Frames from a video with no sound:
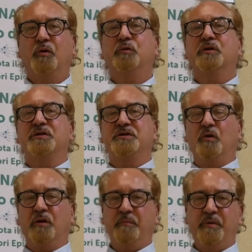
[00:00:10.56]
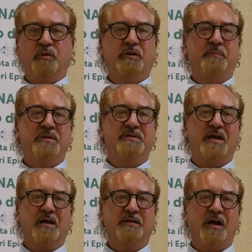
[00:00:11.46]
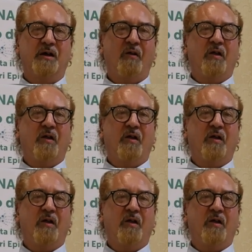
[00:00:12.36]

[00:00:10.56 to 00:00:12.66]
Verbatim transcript: nutrizione biotipizzata,